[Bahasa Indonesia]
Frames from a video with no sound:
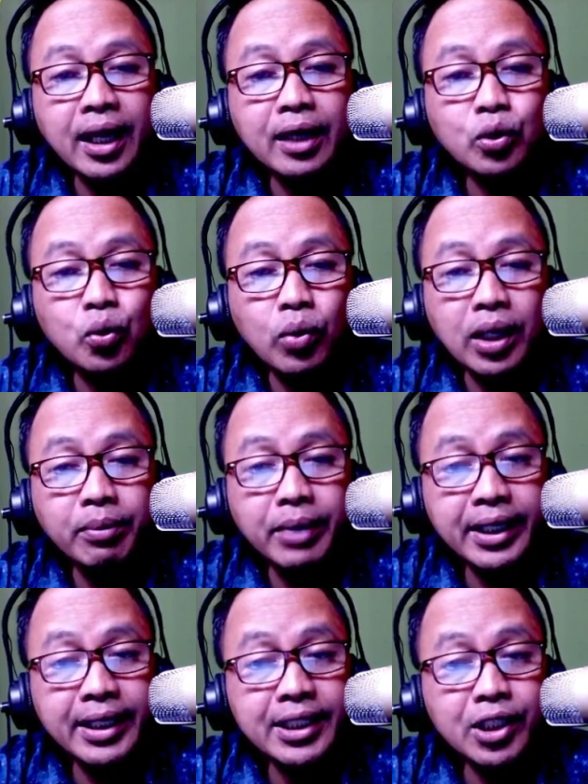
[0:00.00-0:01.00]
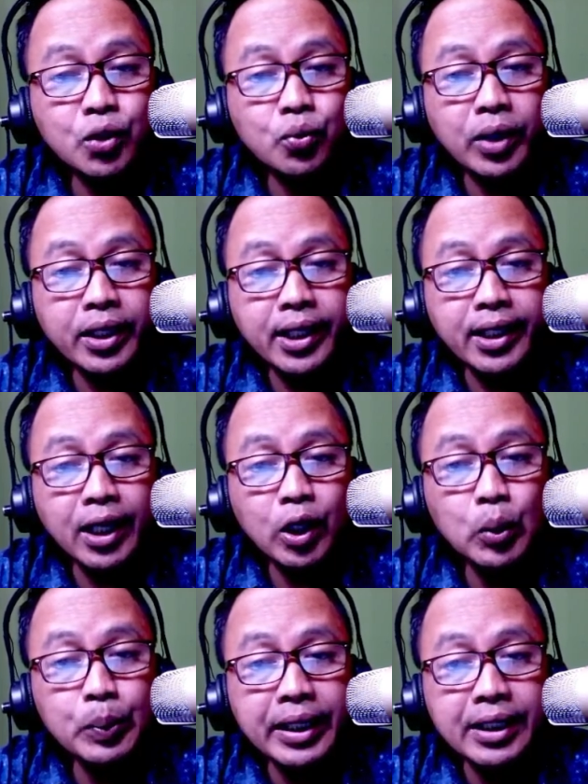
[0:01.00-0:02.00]
aktual bagi siswa dan
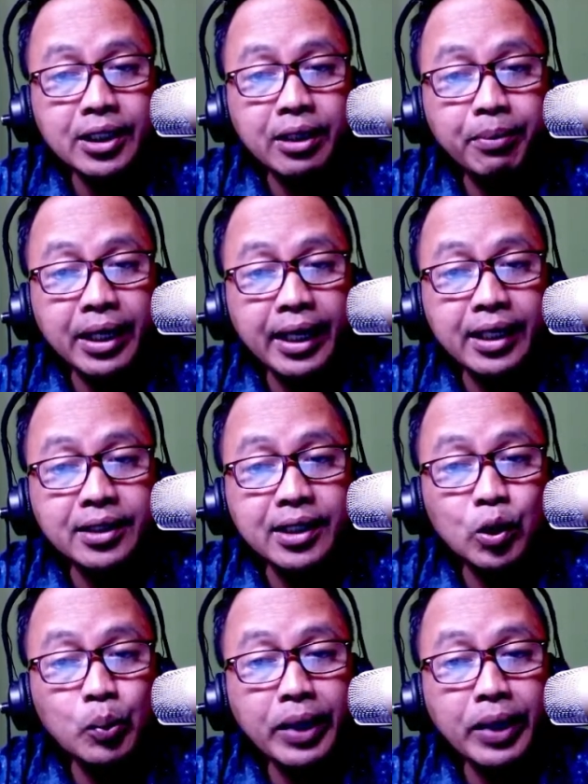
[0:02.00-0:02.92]
alumni SMKN 1